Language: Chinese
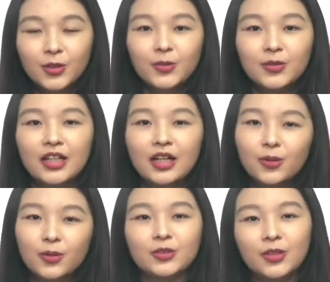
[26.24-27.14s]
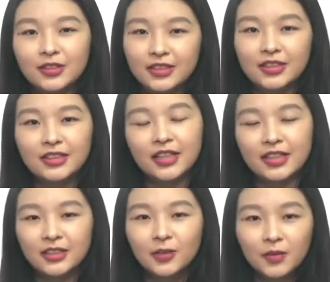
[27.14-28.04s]
所以我在国中之
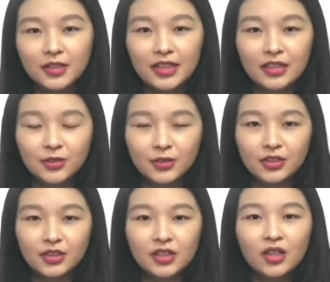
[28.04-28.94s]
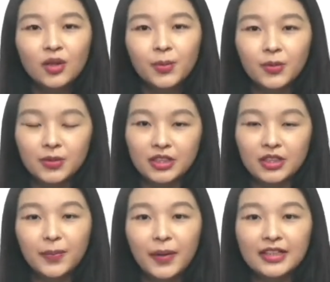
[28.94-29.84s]
前基本上就是补
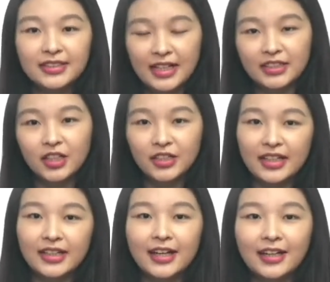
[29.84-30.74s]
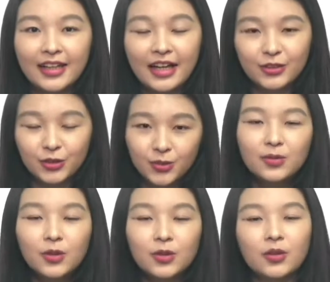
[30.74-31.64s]
习班、家教样样来。但
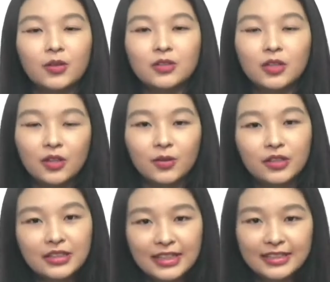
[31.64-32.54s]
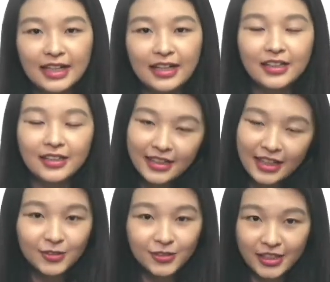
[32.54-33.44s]
是我有的时候也会在想，一定
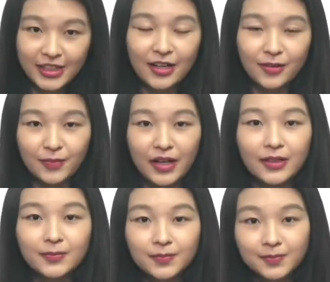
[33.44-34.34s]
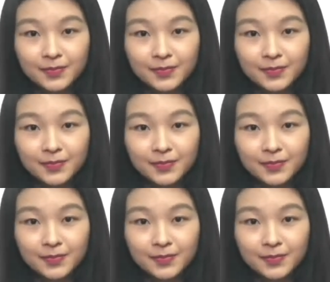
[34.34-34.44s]
要这样吗？